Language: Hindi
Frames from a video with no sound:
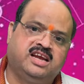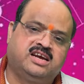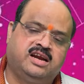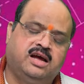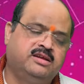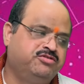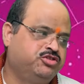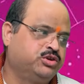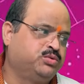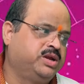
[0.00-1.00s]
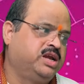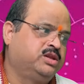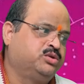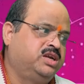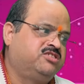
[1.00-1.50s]
देखना जरूरी है
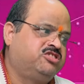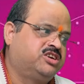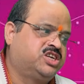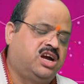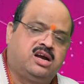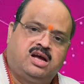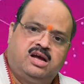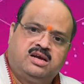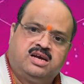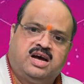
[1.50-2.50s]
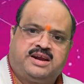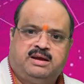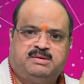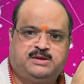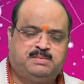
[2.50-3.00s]
तो ये शिक्षा का घर
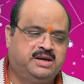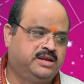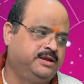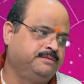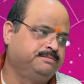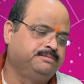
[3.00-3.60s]
है बचपन की